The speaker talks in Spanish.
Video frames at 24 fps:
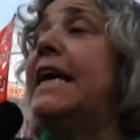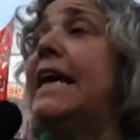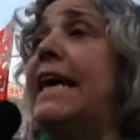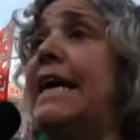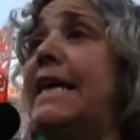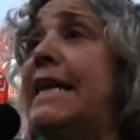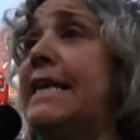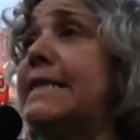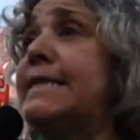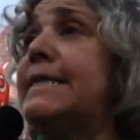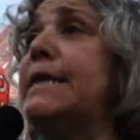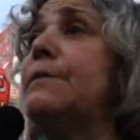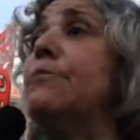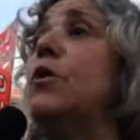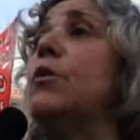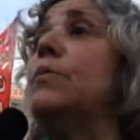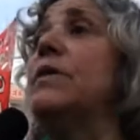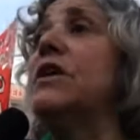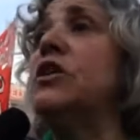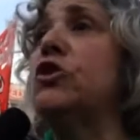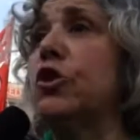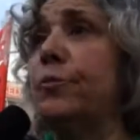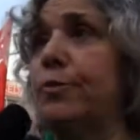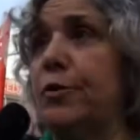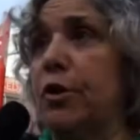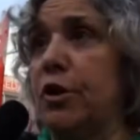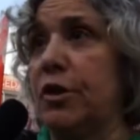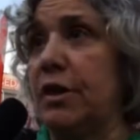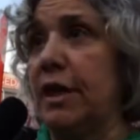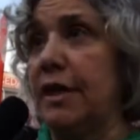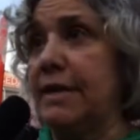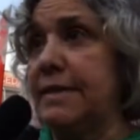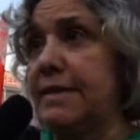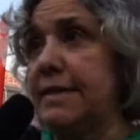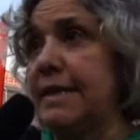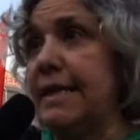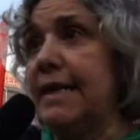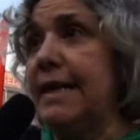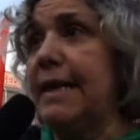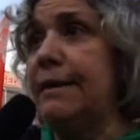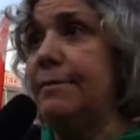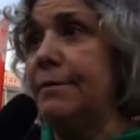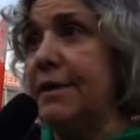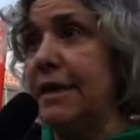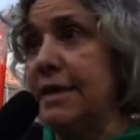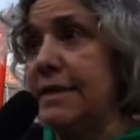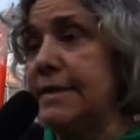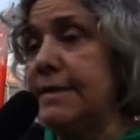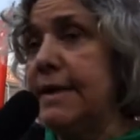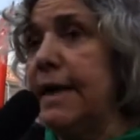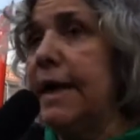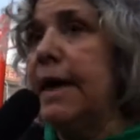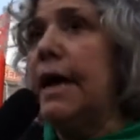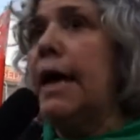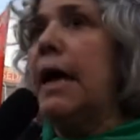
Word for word: en ese momento por tercera vez,